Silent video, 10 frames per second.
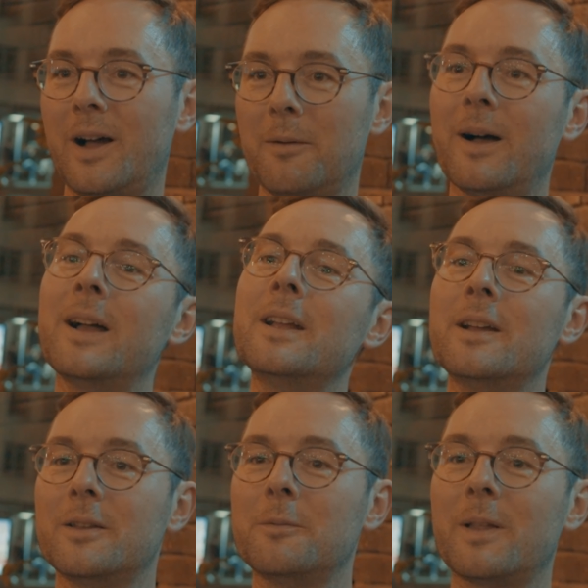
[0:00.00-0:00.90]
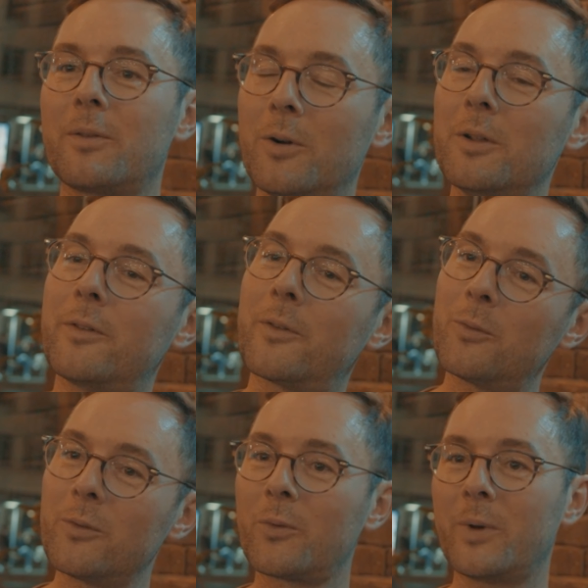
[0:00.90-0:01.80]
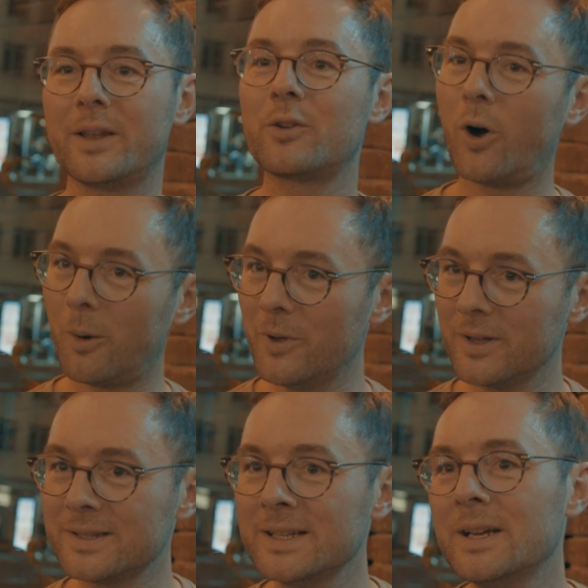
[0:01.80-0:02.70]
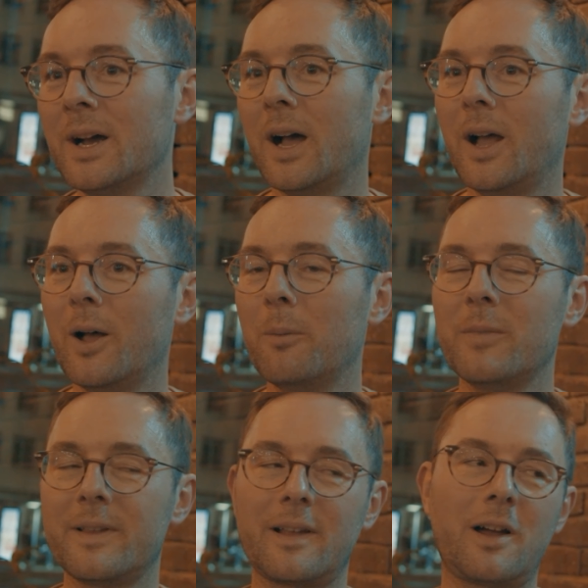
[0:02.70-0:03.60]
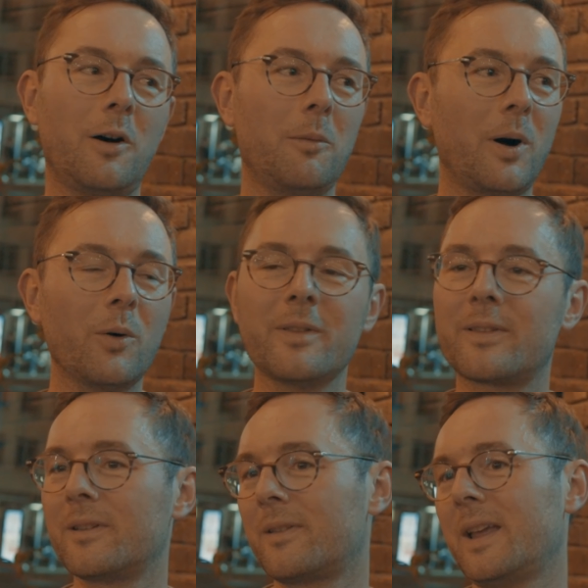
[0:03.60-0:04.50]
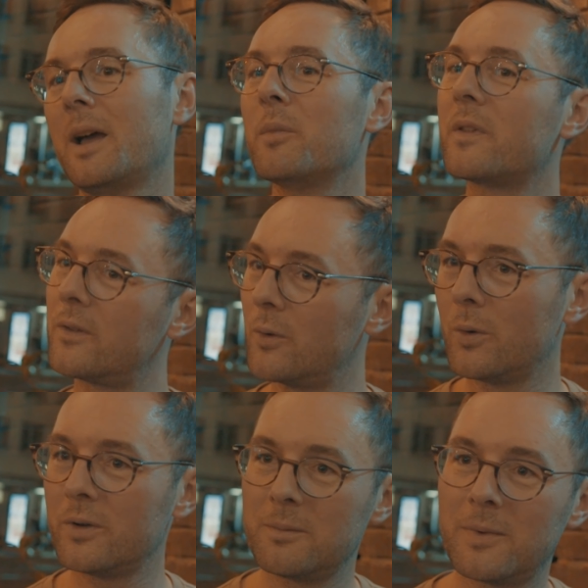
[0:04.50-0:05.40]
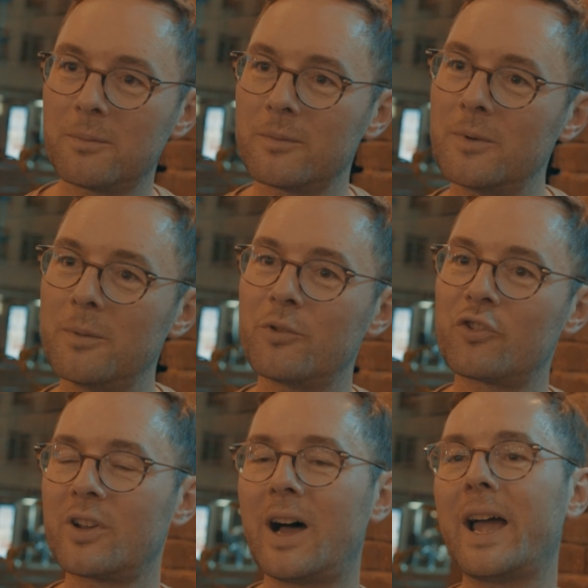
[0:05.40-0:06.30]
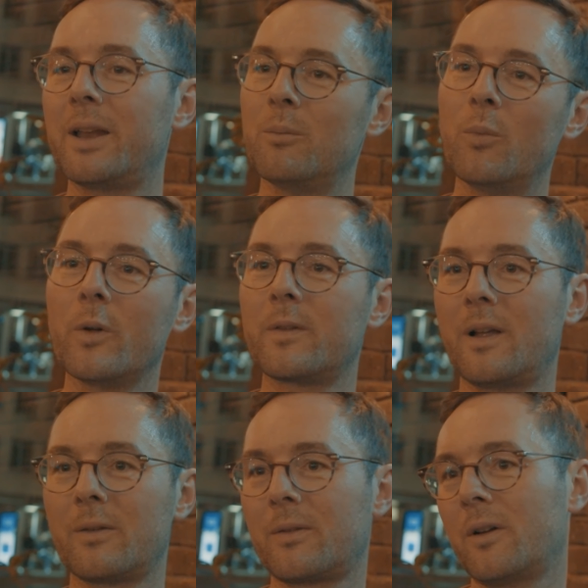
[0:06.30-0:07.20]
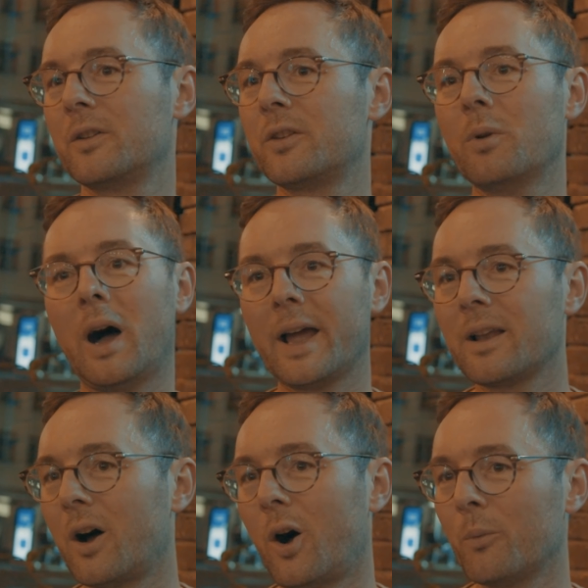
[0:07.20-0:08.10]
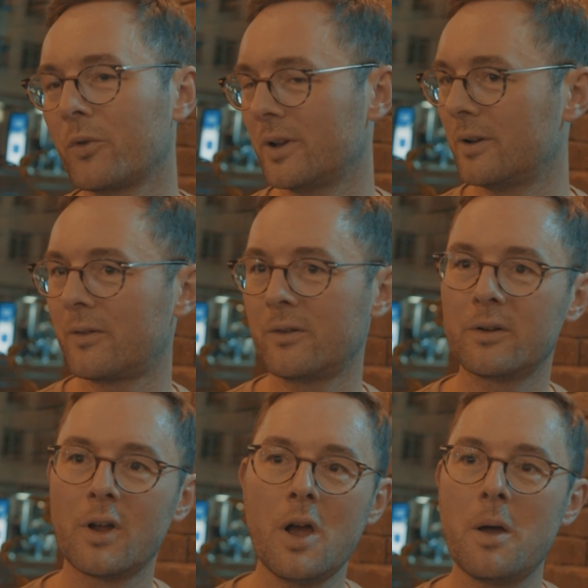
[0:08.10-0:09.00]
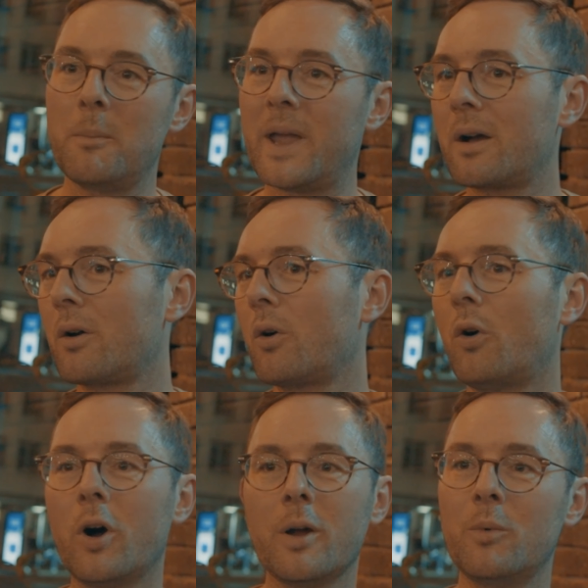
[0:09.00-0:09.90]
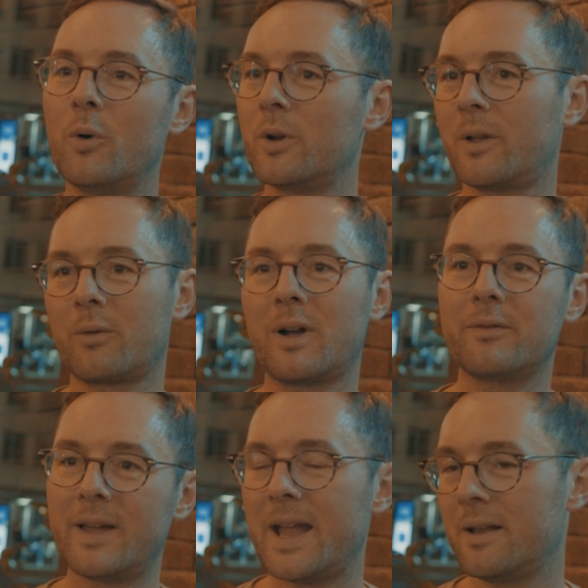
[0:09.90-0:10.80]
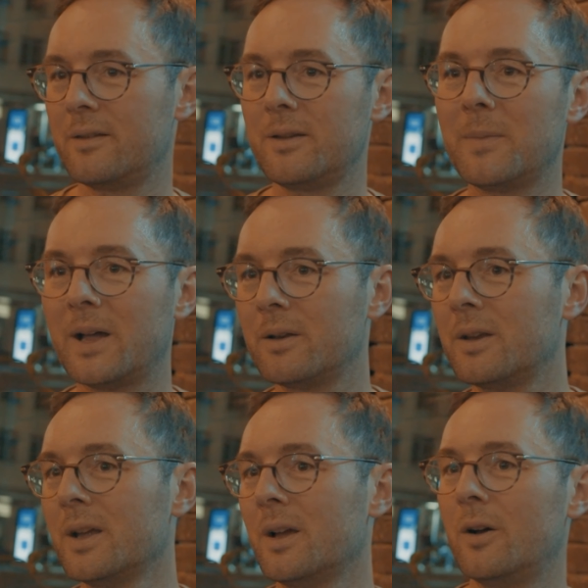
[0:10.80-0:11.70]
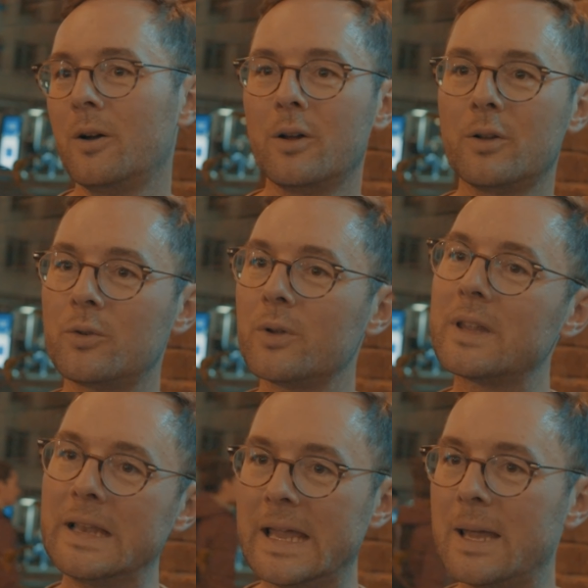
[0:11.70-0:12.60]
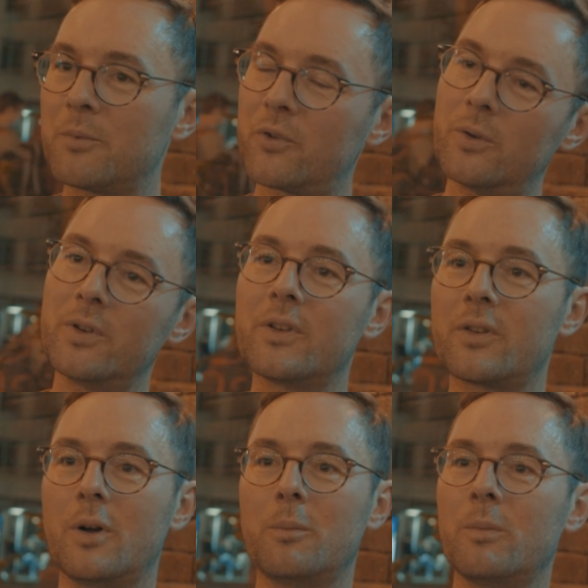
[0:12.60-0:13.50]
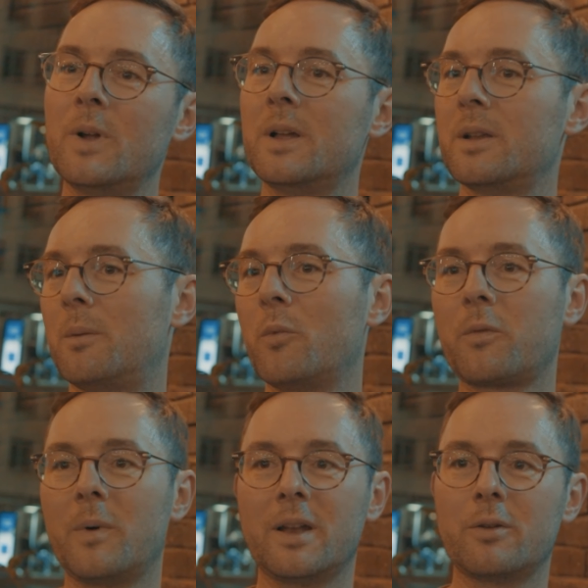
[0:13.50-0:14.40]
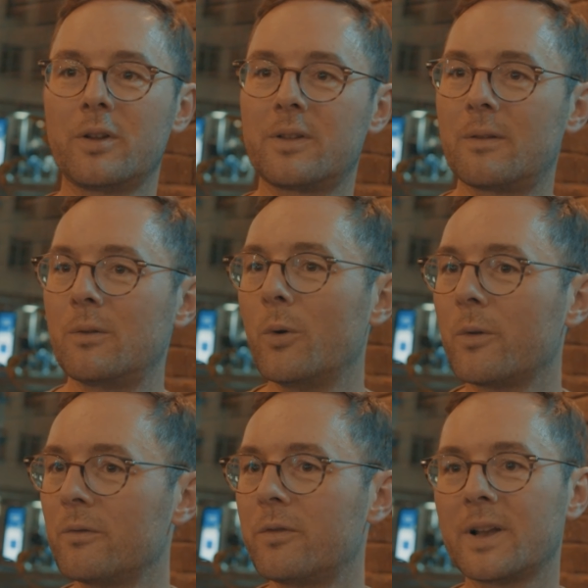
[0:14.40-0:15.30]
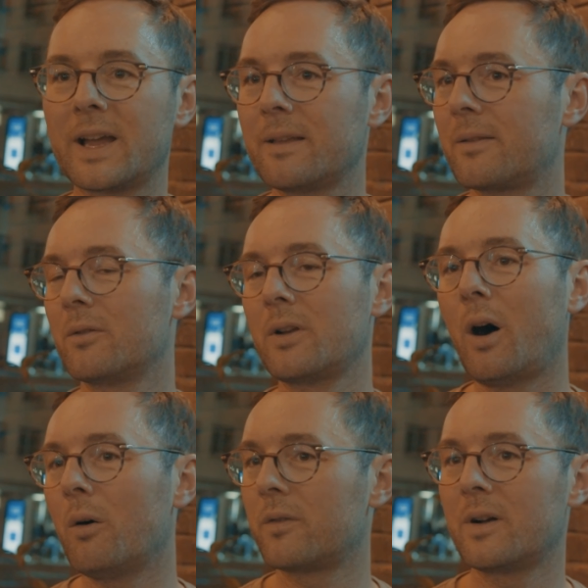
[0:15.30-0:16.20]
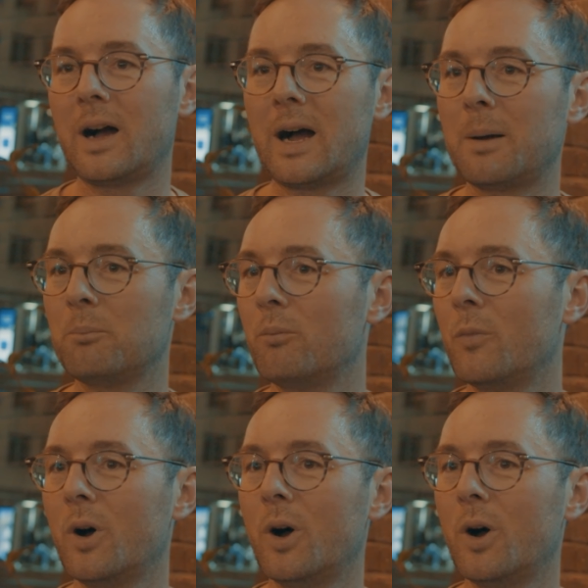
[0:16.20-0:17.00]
aber man soll versuchen zu entkommen. Ähm, ich sage aber, bei uns sind es eher Missionen, die man äh, bestreiten muss. Also es ist auch nicht nur ein Raum, sondern es sind mehrere Räume oder sogar Welten, die man äh, durchlebt. Und ähm, da muss man durch das Lösen von Rätseln und Aufgaben